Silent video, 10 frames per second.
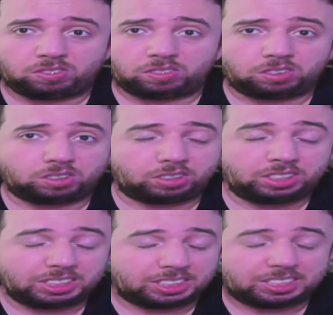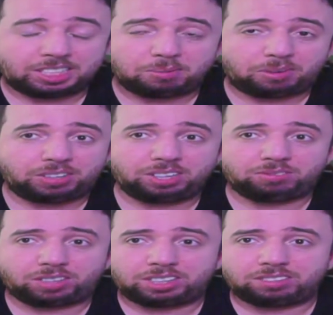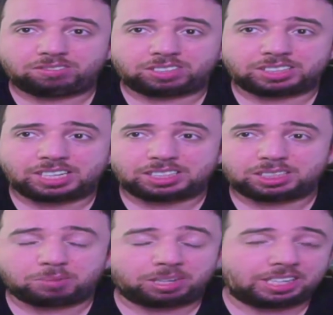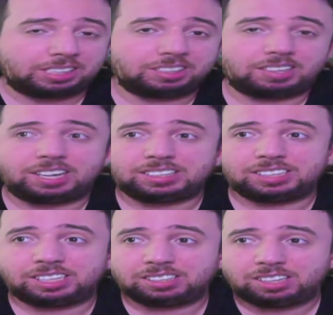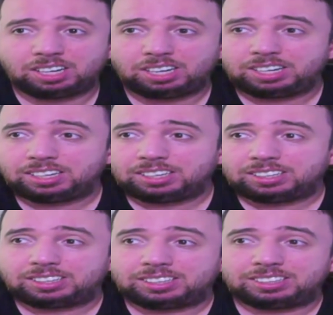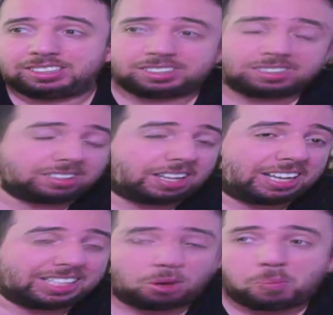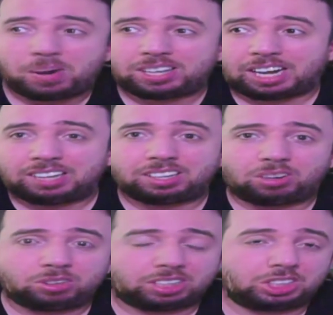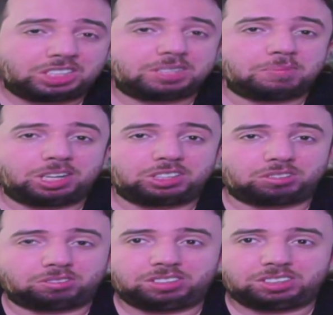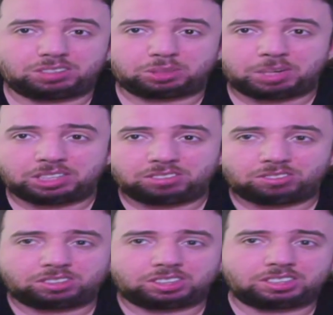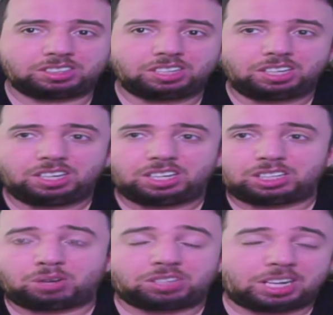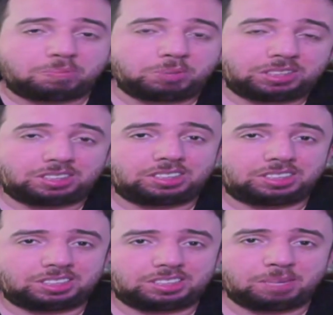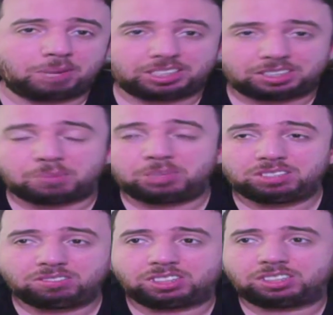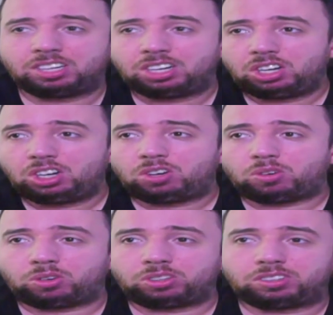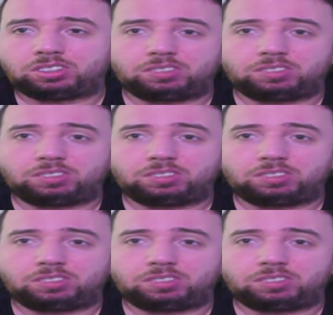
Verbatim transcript: dieses System auf jeden Fall, was Nagelsmann halt hinterlassen hat, ist ein komplett anderer unter Jesse Marsh, so, wisst ihr, was ich meine? Und das dauert halt, bis dieses System halt etabliert wird. Und